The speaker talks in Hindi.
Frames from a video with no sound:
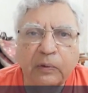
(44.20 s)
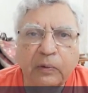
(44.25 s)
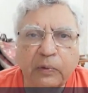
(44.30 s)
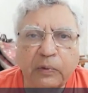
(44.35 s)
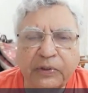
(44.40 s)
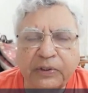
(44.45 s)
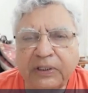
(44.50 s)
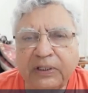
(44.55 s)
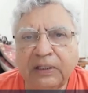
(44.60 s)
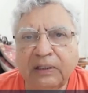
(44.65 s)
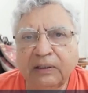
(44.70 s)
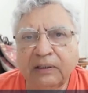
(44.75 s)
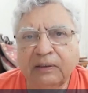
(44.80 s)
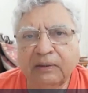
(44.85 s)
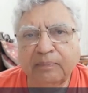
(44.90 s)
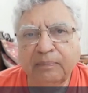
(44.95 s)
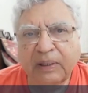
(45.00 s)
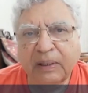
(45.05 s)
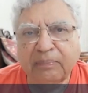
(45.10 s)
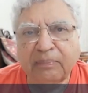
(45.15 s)
उसी
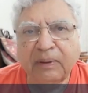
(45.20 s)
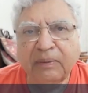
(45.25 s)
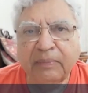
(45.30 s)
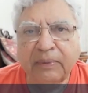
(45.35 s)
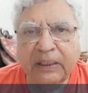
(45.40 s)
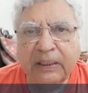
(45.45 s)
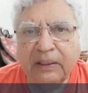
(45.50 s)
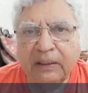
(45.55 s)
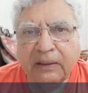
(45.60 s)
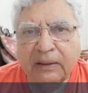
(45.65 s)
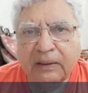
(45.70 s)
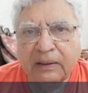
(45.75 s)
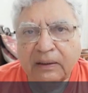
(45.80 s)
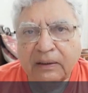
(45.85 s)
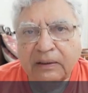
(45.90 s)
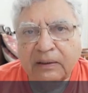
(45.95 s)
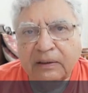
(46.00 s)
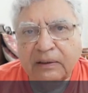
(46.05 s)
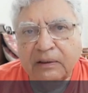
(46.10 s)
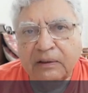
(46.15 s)
ब्रह्म में
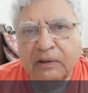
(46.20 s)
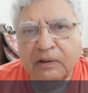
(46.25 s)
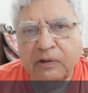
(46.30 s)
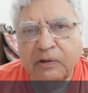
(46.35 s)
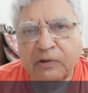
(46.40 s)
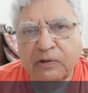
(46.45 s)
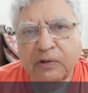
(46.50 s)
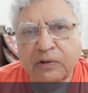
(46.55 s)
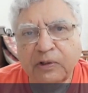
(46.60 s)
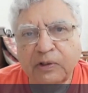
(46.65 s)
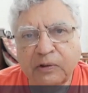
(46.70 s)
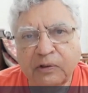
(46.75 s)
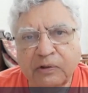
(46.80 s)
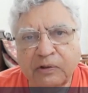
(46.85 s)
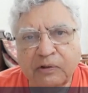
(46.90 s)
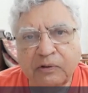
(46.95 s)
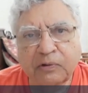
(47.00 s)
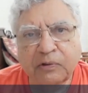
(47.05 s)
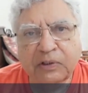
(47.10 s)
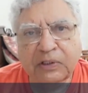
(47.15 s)
डिजोल
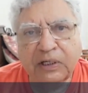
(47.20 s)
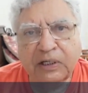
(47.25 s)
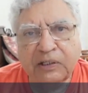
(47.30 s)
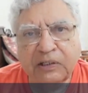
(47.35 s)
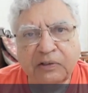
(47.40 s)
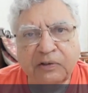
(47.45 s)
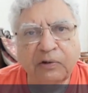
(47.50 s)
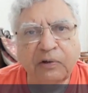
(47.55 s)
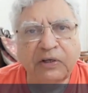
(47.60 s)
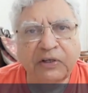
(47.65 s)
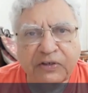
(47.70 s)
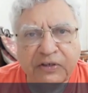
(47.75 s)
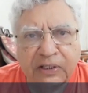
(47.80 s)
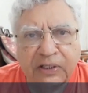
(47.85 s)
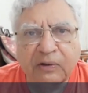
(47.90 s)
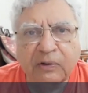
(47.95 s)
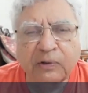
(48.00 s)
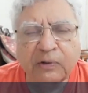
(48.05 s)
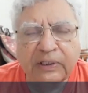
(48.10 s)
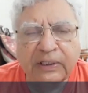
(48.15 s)
उसका
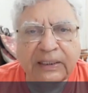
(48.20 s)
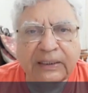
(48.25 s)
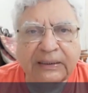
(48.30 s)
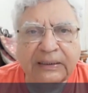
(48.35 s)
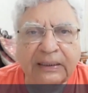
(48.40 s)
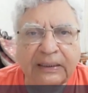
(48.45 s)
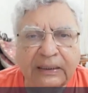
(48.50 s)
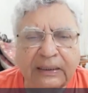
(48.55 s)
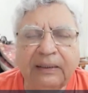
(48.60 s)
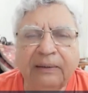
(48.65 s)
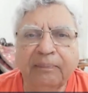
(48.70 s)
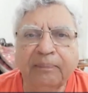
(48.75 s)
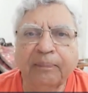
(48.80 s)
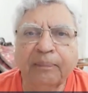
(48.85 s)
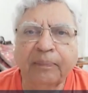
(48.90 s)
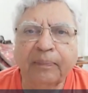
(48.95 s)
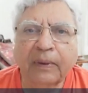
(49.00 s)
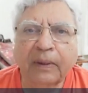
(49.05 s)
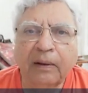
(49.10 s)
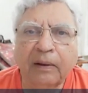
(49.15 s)
डिजोल्यूशन हो जाता है
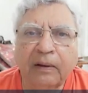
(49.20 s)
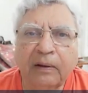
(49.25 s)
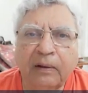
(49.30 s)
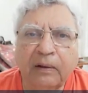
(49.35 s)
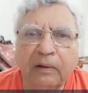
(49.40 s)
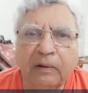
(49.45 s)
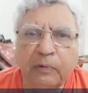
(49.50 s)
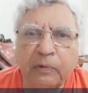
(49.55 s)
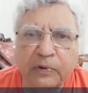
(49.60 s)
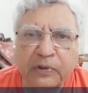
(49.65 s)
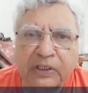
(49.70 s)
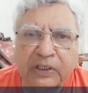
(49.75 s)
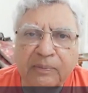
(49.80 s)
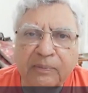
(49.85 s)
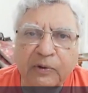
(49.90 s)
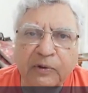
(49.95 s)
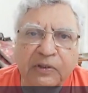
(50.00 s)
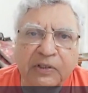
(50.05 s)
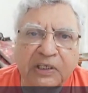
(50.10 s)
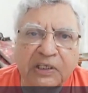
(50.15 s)
उसी
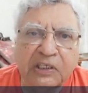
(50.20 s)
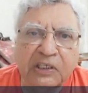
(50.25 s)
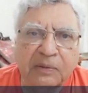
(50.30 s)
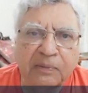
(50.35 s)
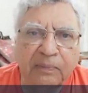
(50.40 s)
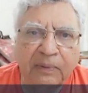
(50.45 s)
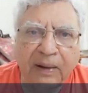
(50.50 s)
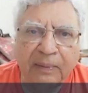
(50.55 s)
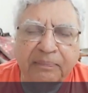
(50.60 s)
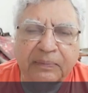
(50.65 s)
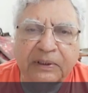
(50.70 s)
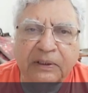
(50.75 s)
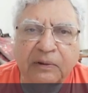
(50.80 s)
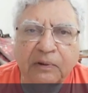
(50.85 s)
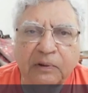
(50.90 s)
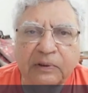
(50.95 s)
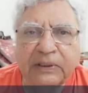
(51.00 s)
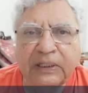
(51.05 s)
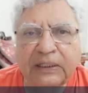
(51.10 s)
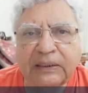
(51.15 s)
में उसकी समाप्ति
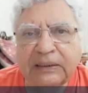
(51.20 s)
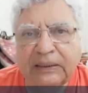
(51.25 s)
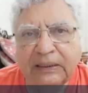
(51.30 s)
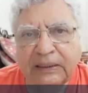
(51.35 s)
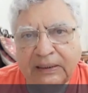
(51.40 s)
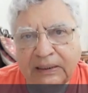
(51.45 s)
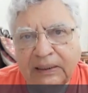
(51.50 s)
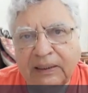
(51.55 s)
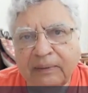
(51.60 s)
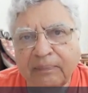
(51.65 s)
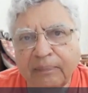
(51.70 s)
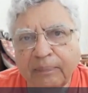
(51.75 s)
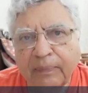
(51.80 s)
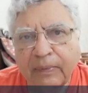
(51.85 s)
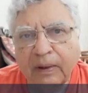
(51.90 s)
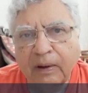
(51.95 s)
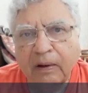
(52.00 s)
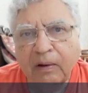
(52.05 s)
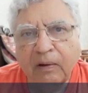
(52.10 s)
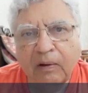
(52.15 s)
हो जाती है
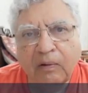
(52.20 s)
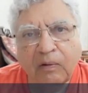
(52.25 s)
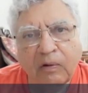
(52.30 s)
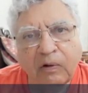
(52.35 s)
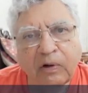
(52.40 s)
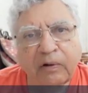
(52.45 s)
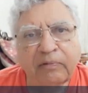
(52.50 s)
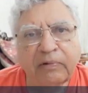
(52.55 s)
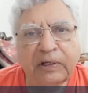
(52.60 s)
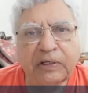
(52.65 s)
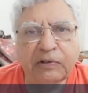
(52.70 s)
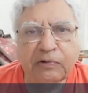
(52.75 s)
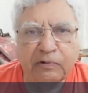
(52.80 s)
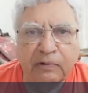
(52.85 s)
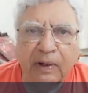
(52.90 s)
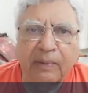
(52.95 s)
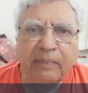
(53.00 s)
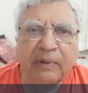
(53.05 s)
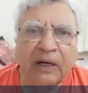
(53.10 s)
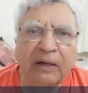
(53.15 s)
और वह
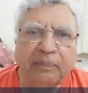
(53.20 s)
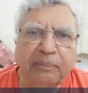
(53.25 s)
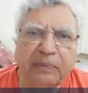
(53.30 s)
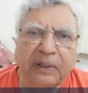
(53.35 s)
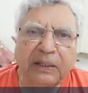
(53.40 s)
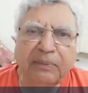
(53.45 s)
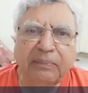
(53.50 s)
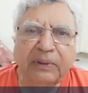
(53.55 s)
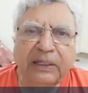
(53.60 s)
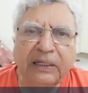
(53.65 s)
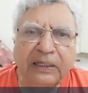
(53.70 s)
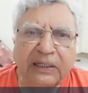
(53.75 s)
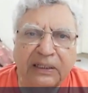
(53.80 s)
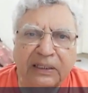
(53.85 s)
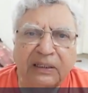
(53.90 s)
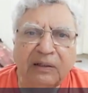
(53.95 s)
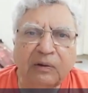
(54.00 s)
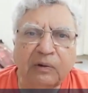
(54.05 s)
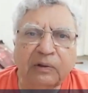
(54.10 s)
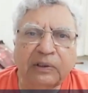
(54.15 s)
स्वयं अपने में
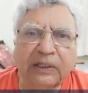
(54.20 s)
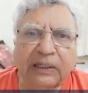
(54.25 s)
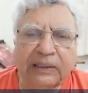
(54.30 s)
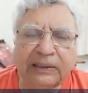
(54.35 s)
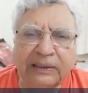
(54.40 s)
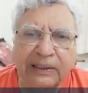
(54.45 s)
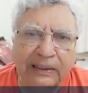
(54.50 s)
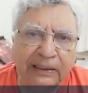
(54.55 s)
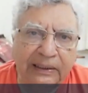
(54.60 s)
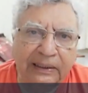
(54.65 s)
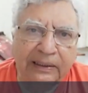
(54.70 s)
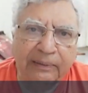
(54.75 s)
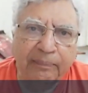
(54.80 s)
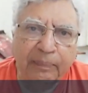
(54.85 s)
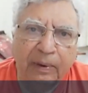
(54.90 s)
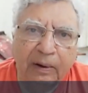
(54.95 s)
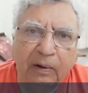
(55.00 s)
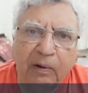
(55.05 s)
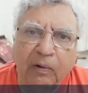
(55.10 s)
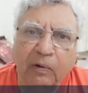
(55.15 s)
लीन हो जाता है
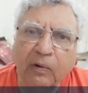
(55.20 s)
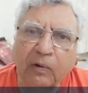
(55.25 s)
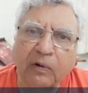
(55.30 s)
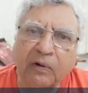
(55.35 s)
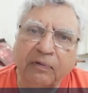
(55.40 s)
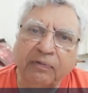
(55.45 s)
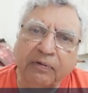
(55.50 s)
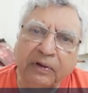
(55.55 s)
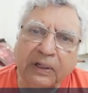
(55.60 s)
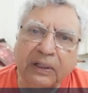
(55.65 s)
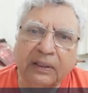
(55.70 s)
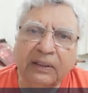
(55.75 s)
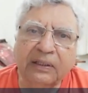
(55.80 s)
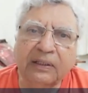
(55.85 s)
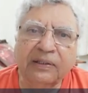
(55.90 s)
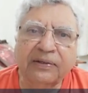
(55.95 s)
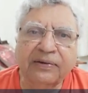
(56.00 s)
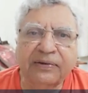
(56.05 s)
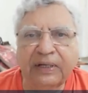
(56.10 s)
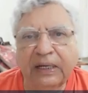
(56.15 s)
और फिर
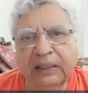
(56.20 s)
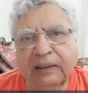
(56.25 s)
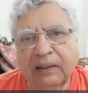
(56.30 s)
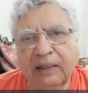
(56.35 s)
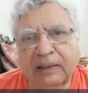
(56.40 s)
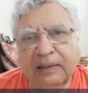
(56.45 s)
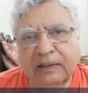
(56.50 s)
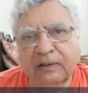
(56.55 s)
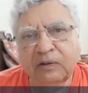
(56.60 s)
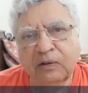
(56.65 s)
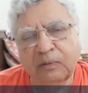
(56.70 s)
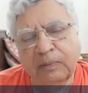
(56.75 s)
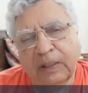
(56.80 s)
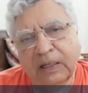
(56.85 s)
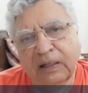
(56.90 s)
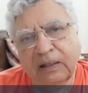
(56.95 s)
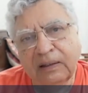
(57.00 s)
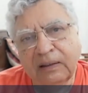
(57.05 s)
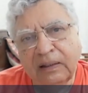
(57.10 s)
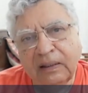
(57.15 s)
इस साइकिल की
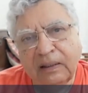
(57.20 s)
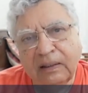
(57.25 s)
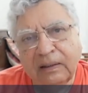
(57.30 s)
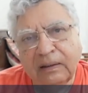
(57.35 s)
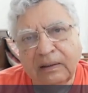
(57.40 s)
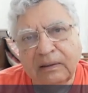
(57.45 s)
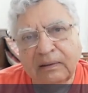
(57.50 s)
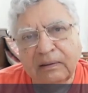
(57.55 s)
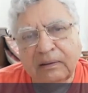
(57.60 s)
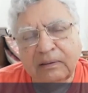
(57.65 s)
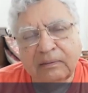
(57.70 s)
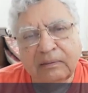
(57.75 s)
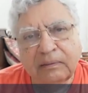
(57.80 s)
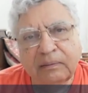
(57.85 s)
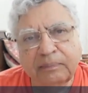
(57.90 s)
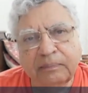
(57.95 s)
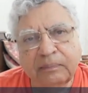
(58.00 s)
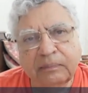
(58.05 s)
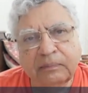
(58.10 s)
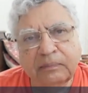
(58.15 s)
दोबारा
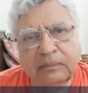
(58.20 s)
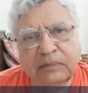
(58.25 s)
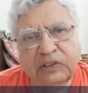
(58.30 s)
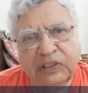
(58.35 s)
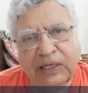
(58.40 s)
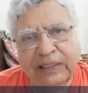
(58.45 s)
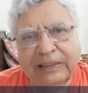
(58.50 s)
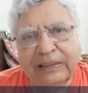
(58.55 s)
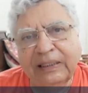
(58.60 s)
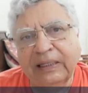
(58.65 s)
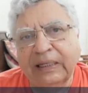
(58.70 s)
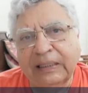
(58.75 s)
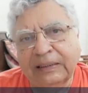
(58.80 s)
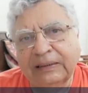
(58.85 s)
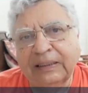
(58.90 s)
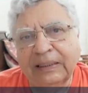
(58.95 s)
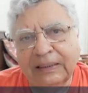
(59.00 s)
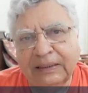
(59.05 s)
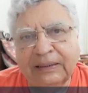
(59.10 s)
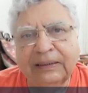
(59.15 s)
चलता
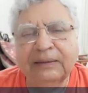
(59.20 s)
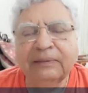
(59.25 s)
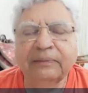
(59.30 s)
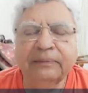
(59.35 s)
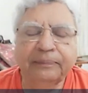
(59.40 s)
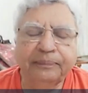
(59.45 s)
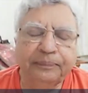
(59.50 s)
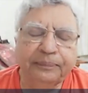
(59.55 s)
रहता है